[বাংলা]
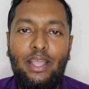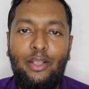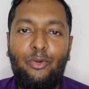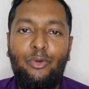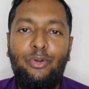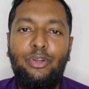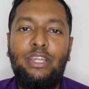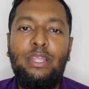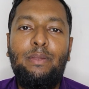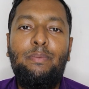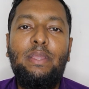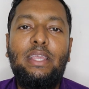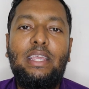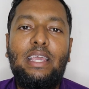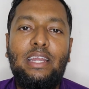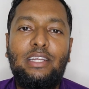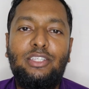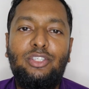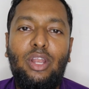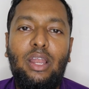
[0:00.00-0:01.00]
এখন ডিবি
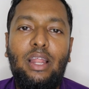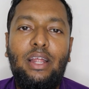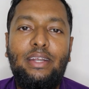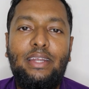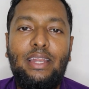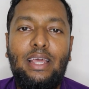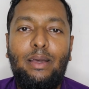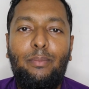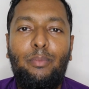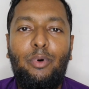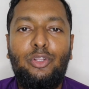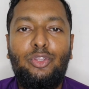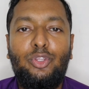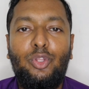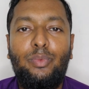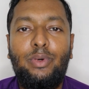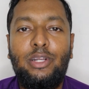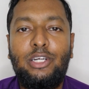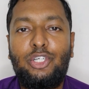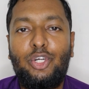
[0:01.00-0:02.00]
কার্যালয়টা
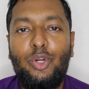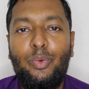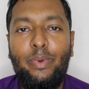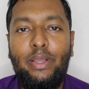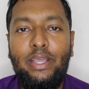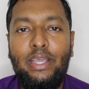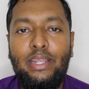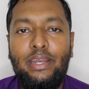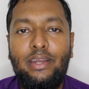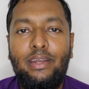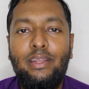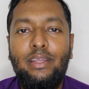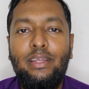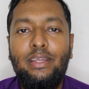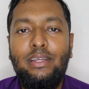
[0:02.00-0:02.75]
বর্তমান সময়ের